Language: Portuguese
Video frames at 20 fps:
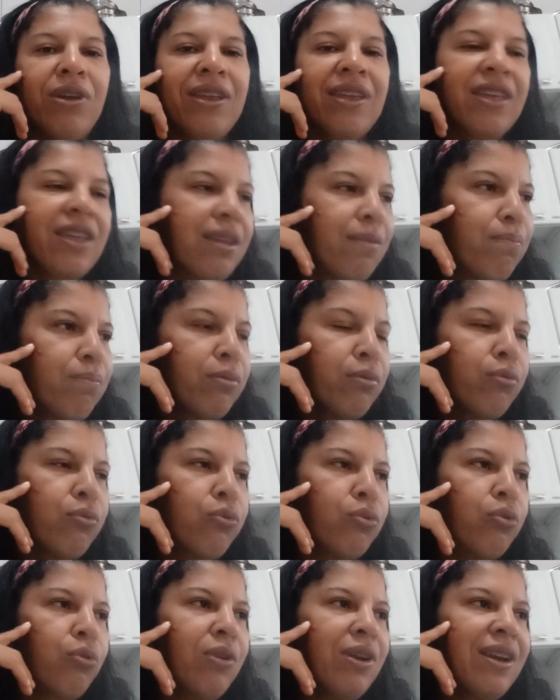aqui,
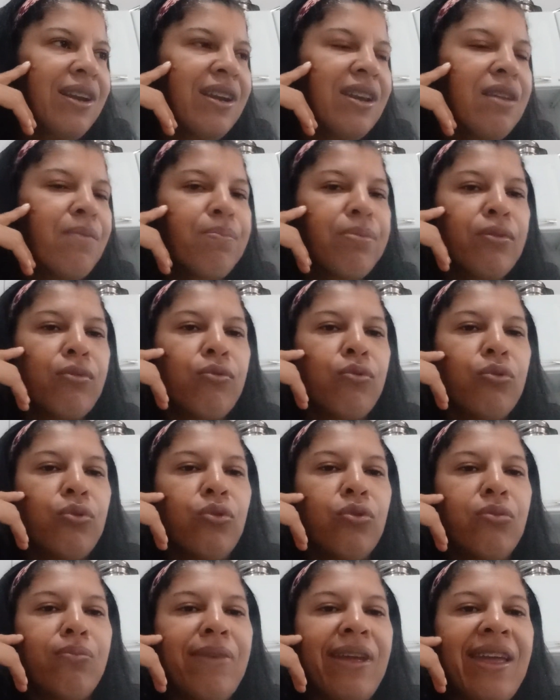procurou ali,
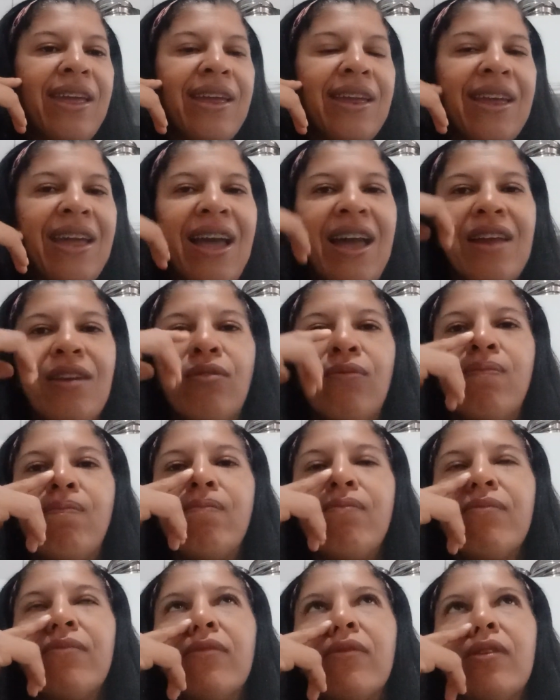procurou no mercado,
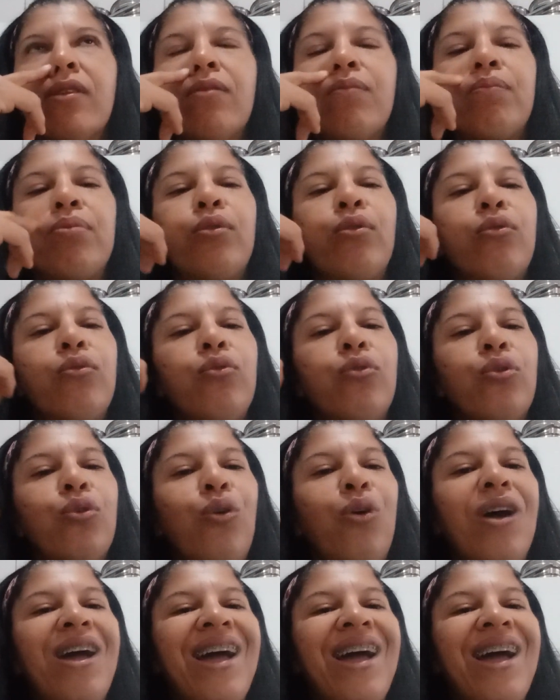procurou